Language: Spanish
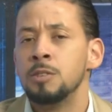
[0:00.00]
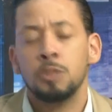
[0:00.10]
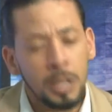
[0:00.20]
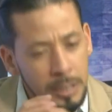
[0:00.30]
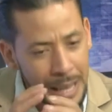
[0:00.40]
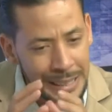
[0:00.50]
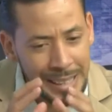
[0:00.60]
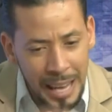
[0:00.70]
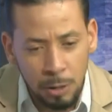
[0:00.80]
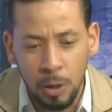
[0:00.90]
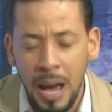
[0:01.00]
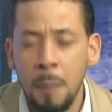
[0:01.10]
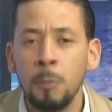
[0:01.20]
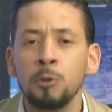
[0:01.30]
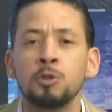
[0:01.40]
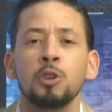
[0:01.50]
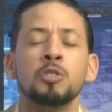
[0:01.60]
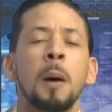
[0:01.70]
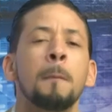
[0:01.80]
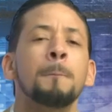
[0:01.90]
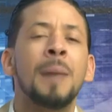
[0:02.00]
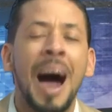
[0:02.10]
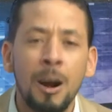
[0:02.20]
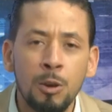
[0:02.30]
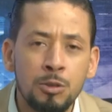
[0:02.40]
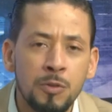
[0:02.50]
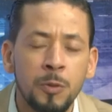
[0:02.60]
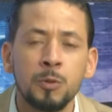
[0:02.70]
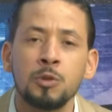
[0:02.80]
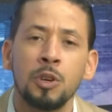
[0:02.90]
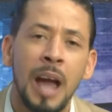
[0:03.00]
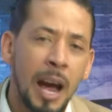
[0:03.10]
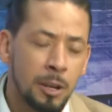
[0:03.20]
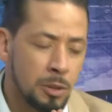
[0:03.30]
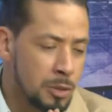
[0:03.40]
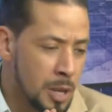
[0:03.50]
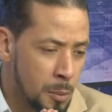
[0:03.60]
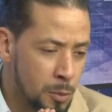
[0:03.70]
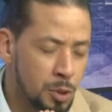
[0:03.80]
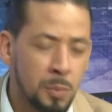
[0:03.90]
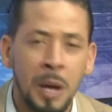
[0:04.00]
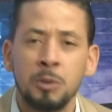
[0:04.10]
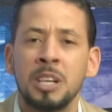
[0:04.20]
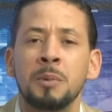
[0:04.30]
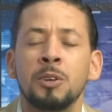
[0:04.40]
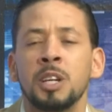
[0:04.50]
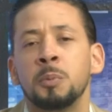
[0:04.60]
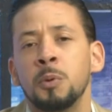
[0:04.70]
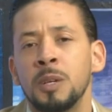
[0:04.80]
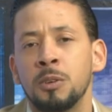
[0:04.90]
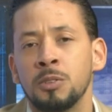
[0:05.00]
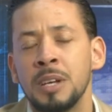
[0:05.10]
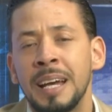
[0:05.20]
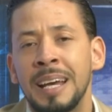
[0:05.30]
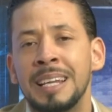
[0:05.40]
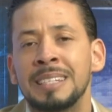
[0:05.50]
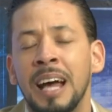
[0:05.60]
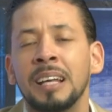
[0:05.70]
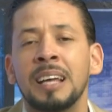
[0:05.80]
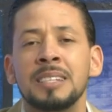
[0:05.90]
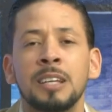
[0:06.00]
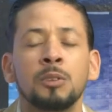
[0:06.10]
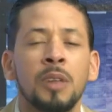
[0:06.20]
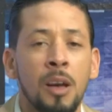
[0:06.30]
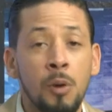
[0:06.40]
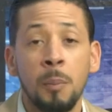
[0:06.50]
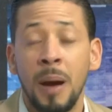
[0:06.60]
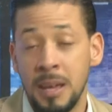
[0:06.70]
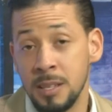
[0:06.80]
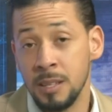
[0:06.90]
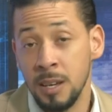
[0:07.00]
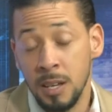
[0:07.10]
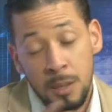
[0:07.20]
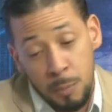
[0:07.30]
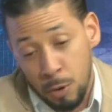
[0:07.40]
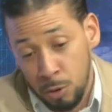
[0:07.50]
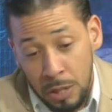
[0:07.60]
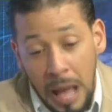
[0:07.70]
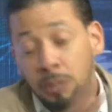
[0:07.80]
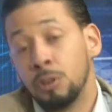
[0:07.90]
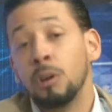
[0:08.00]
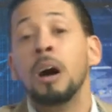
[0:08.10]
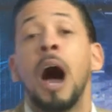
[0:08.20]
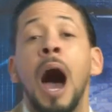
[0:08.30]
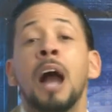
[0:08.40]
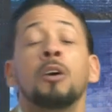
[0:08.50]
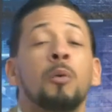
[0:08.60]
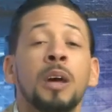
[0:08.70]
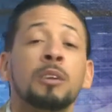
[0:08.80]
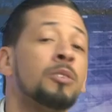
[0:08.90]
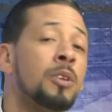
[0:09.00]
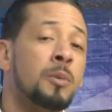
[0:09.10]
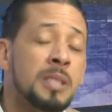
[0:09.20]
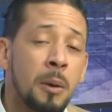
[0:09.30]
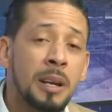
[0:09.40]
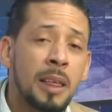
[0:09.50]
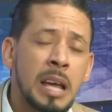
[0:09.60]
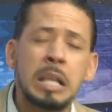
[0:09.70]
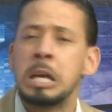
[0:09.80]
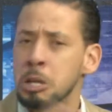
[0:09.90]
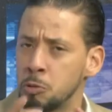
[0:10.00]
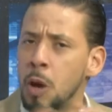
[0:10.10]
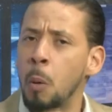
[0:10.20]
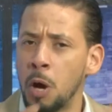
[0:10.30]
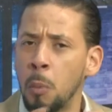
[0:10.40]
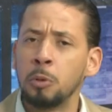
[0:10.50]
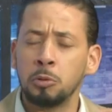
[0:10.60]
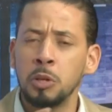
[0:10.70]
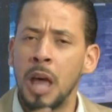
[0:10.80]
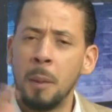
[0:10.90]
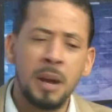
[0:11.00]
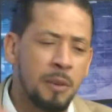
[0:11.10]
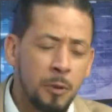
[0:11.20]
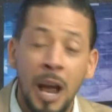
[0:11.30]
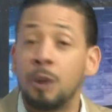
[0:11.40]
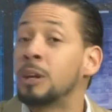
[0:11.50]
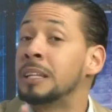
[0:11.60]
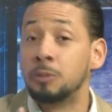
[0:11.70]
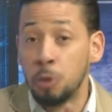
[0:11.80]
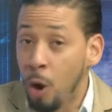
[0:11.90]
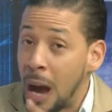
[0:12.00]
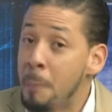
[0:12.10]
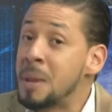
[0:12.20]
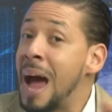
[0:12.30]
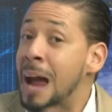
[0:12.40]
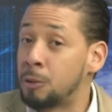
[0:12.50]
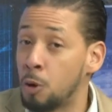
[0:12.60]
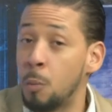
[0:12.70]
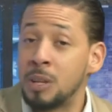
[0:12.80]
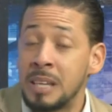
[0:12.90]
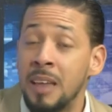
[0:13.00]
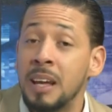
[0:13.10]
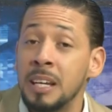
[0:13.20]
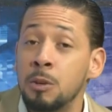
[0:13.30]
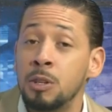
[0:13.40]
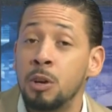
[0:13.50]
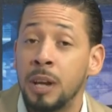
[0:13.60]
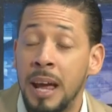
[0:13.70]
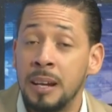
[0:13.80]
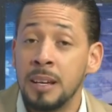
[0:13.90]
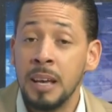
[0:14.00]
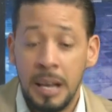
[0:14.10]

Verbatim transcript: Yo entiendo que hay muchos malos funcionarios, muchos malos servidores públicos que le están haciendo daño al país y por lo tanto al gobierno de Luis Abinader. Es una buena oportunidad, mira fulano, no cambiarlo como hacía Danilo y Lionel